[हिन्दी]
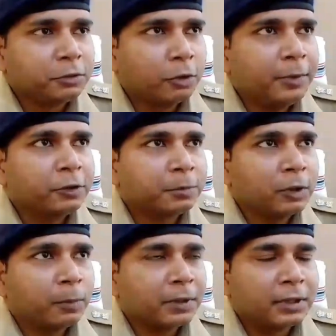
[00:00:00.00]
जो भी
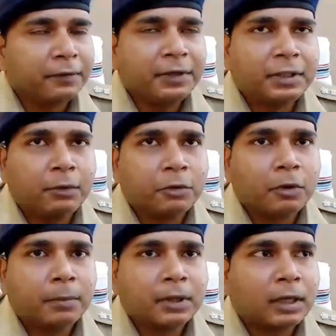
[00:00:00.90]
उसमें उपद्रवी थे
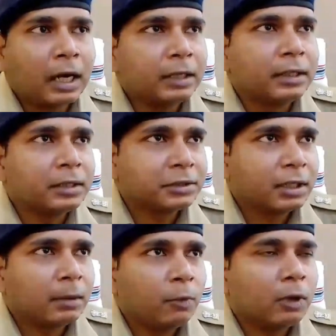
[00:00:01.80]
उनके ऊपर कांड दर्ज
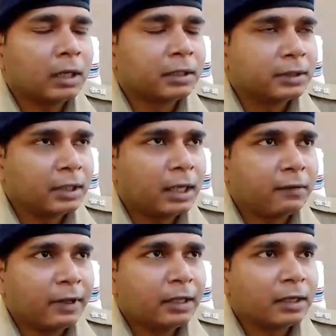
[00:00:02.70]
कर हम लोग अग्रतर
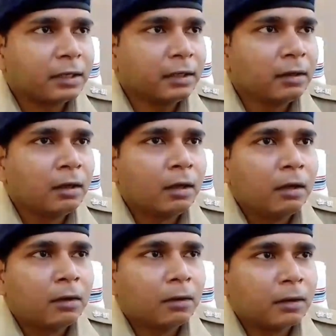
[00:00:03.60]
कार्रवाई करेंगे
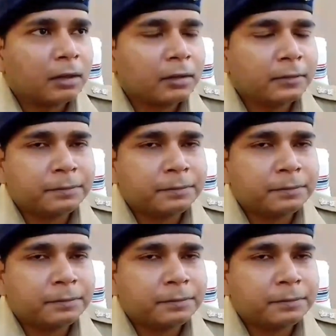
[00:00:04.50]
और